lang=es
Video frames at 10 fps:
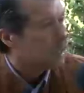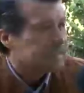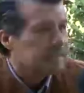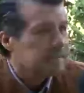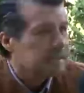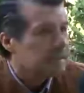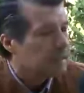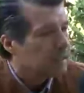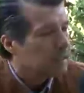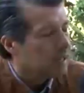Es decir,
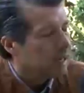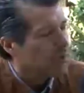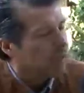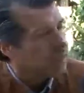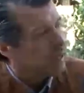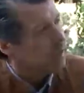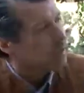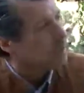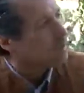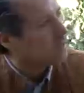en cualquier
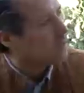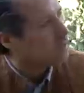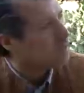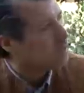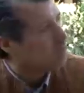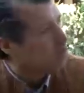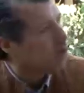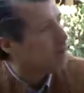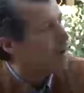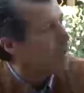administración
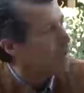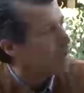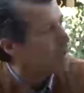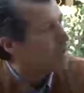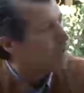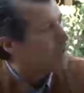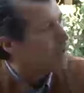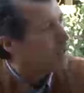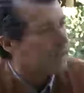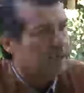nueva,
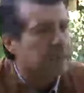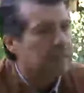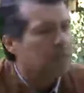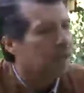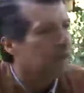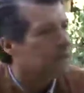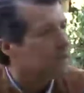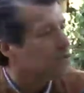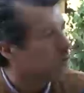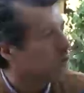tienen que hacer una
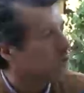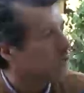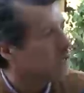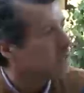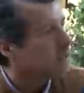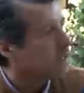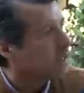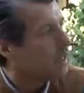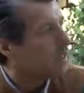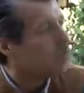revisión de lo que les
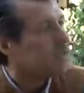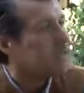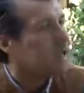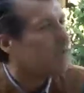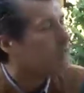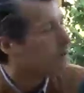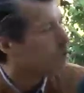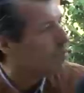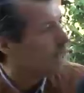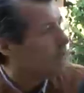entrega. Eso les da la
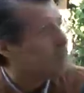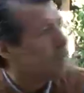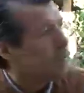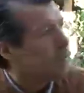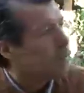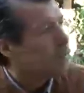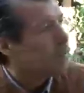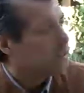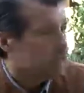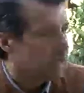facultad
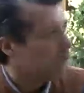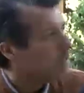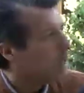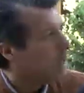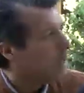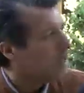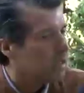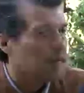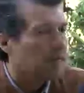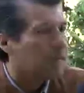de revisar
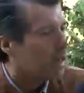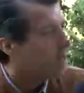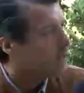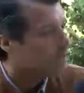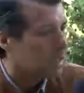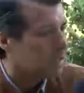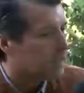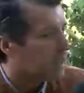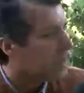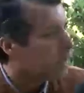y de fincar responsabilidades
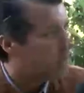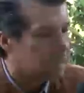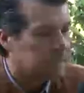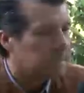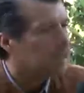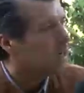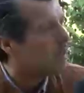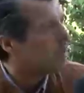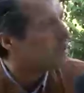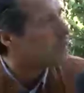directamente sin
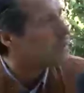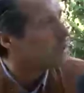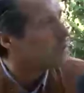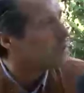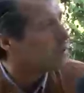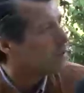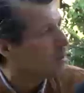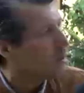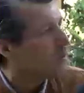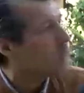que pase por la auditoría.